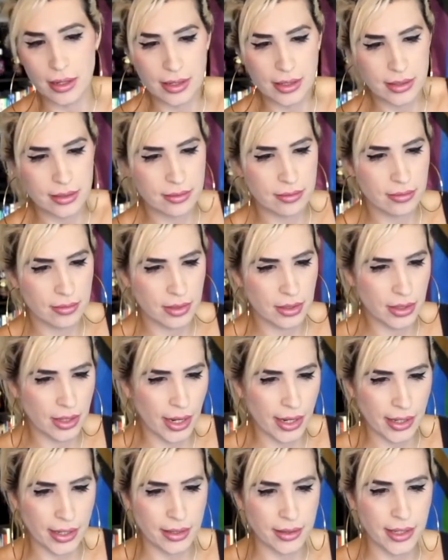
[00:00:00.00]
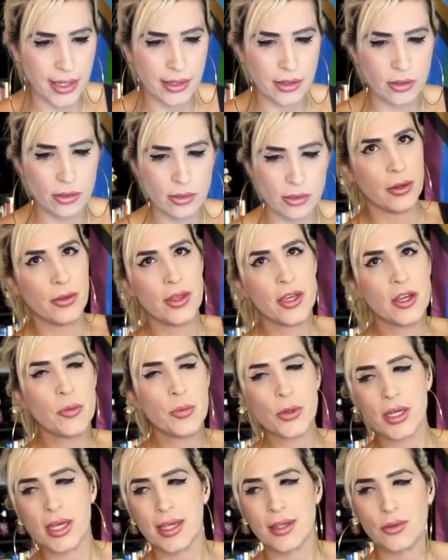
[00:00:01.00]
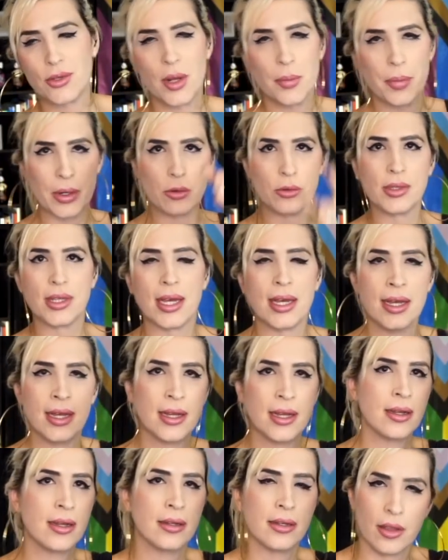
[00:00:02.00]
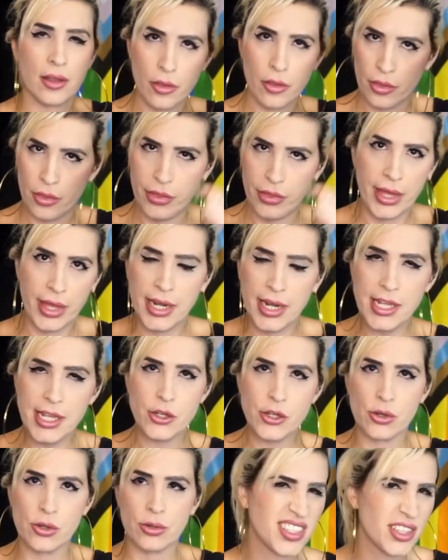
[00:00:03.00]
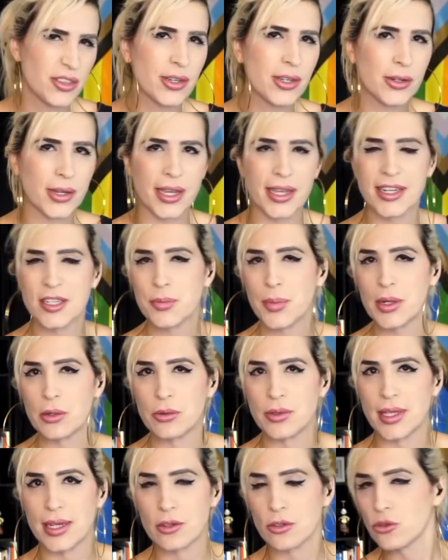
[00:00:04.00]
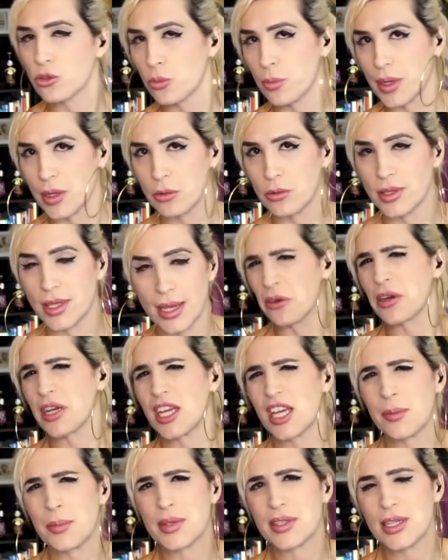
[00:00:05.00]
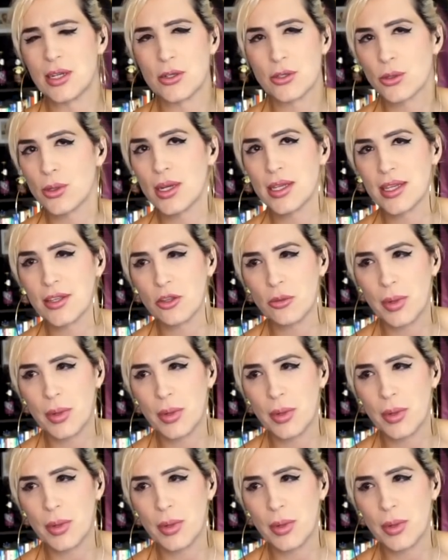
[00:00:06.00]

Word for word: eres eh, arquitecto, pero lo digo porque es una pregunta de nicho. Siento que lo que quieres preguntar con tu pregunta, corrígeme si lo estoy leyendo